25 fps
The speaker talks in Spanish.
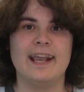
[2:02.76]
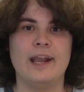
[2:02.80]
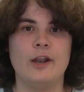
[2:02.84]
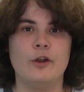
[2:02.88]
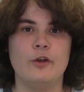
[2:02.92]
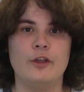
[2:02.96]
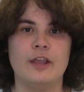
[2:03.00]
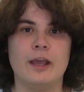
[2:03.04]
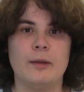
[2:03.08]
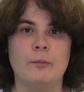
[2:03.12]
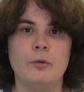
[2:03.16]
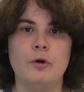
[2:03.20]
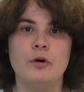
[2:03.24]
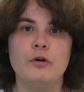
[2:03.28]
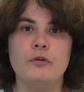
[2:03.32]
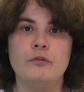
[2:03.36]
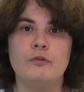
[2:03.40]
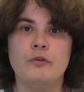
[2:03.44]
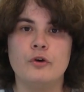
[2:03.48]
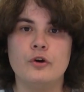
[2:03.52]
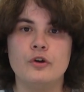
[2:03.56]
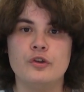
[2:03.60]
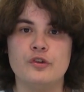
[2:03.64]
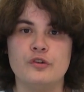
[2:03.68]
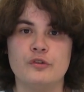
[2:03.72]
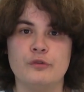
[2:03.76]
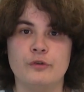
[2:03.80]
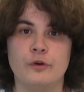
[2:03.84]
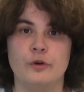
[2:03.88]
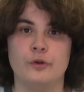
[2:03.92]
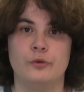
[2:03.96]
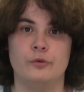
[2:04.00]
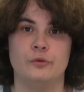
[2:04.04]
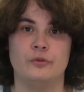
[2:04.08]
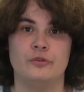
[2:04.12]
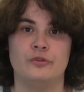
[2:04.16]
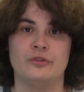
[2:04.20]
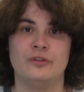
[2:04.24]
que lo llamó
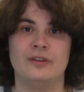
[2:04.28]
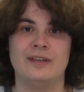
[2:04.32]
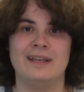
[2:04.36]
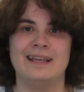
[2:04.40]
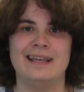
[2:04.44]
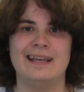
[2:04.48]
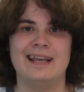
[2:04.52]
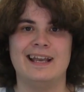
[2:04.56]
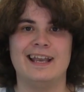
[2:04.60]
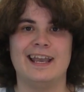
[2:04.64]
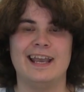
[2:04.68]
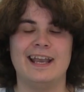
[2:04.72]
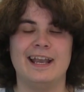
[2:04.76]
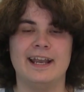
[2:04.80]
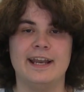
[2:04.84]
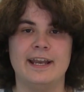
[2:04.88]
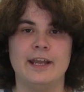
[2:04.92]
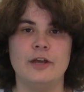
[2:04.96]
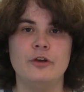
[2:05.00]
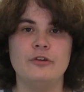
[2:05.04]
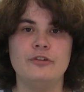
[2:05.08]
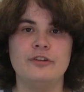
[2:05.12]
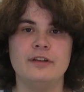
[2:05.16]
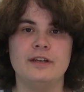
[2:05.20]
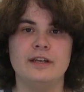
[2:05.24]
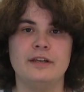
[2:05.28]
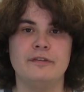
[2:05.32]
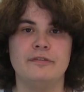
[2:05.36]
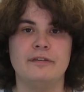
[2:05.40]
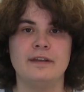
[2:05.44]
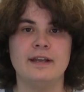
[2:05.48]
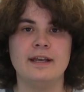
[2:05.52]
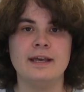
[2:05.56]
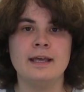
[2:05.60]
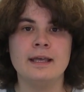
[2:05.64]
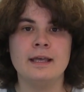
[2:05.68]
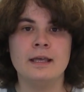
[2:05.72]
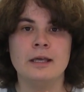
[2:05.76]
Phosphorus, que en griego
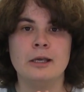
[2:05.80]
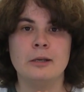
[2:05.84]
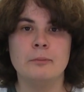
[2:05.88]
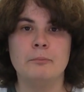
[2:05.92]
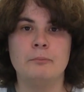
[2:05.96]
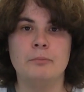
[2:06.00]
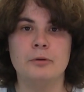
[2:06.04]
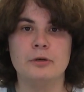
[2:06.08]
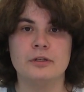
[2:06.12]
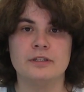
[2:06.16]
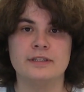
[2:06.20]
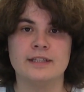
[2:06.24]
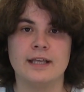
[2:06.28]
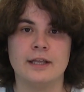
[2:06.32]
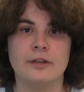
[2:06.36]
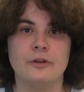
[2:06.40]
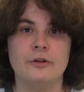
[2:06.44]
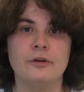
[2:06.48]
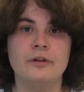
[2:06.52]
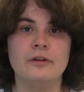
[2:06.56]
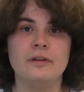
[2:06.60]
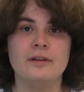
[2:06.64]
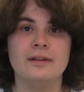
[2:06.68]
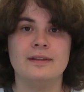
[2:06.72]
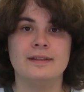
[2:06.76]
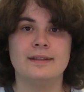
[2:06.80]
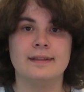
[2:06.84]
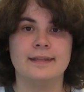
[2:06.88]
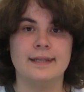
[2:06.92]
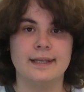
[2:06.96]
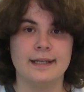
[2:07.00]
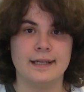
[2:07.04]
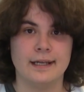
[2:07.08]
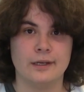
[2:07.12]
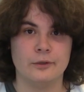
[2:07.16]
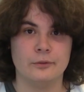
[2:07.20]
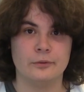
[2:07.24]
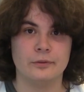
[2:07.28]
significa portador
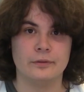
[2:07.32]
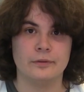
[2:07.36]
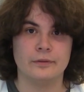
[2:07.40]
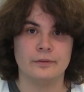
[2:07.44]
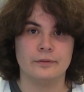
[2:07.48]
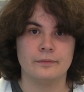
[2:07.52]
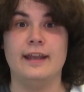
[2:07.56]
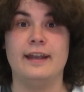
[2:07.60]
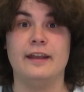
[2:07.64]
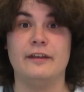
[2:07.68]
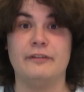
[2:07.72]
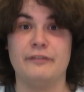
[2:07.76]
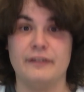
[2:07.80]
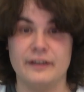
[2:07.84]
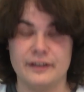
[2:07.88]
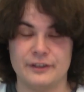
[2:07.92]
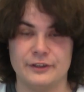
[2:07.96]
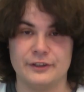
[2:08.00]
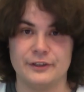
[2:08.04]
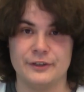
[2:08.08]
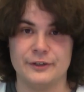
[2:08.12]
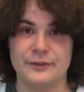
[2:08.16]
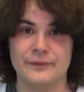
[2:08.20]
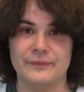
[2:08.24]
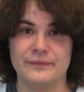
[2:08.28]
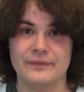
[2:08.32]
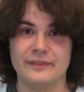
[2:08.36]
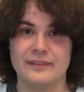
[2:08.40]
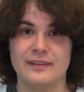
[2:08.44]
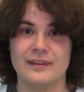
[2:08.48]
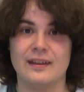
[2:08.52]
de la luz. En efecto,